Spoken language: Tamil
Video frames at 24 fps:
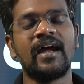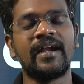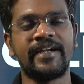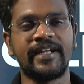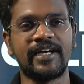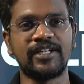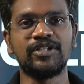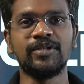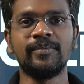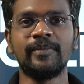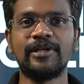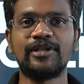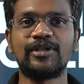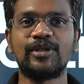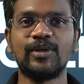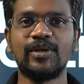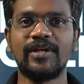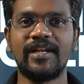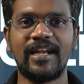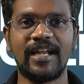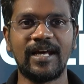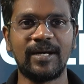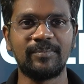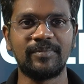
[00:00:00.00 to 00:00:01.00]
அண்ட் அது
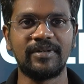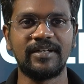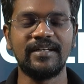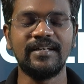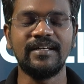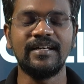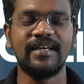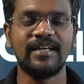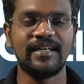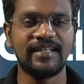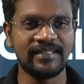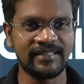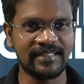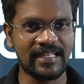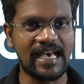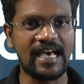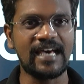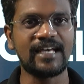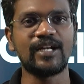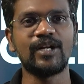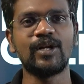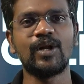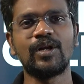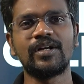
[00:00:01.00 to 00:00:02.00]
மட்டும் இல்லாமல் இந்த
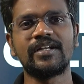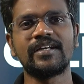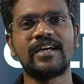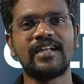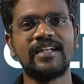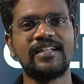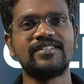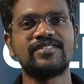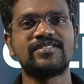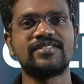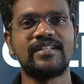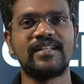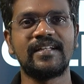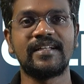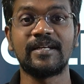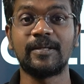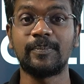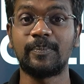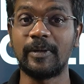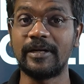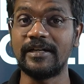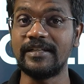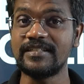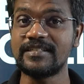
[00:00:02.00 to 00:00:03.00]
ஏரோநாட்டிக்கல்
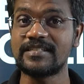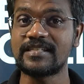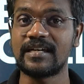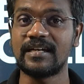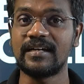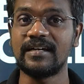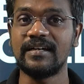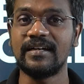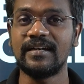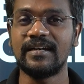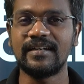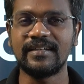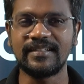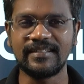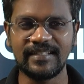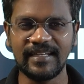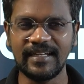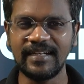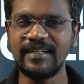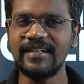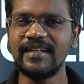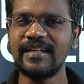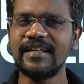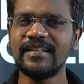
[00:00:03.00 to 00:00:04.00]
இன்ஜினியரிங் படித்தா
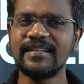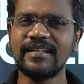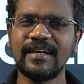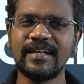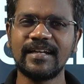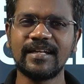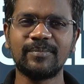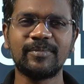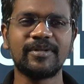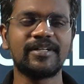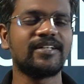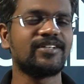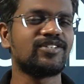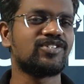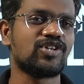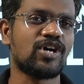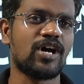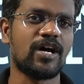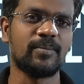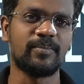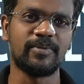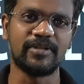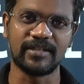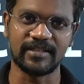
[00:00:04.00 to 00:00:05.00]
என்ன தான் நமக்கு
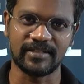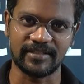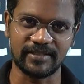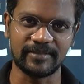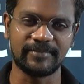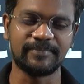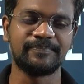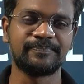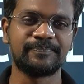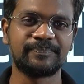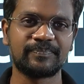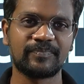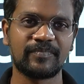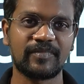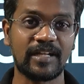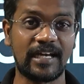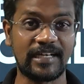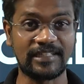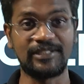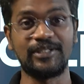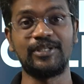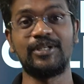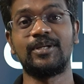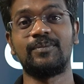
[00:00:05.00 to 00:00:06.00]
ஜாப் இருக்குது
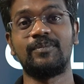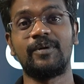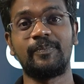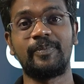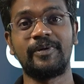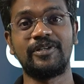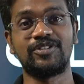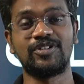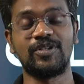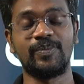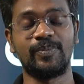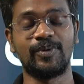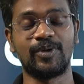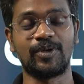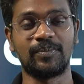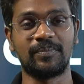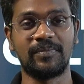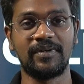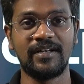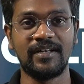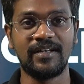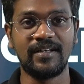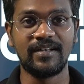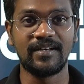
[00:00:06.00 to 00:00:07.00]
அதையும் நம்ம பேச
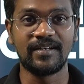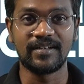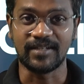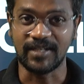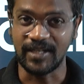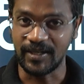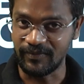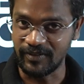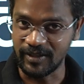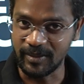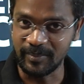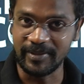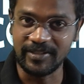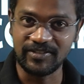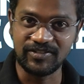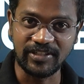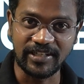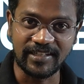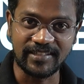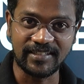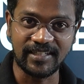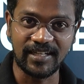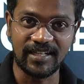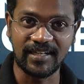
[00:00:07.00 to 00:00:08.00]
போகிறோம் கவர்மெண்ட்
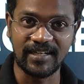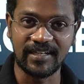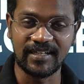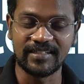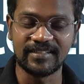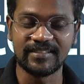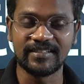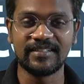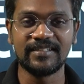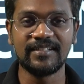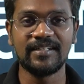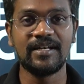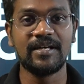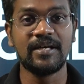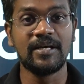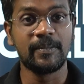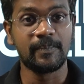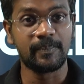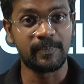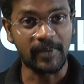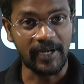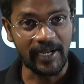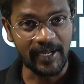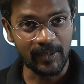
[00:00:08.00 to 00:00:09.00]
செக்டார்லேருந்து
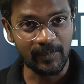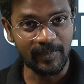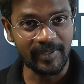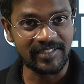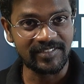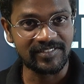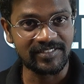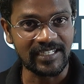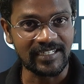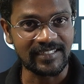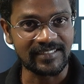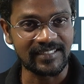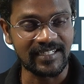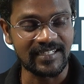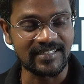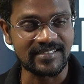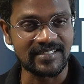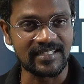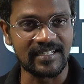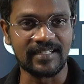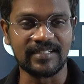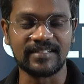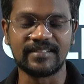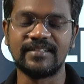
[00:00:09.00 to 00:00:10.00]
ப்ரைவேட்
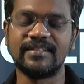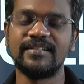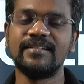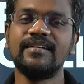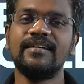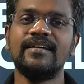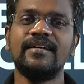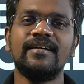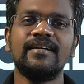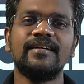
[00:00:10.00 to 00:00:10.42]
செக்டார்ஸ்லேருந்து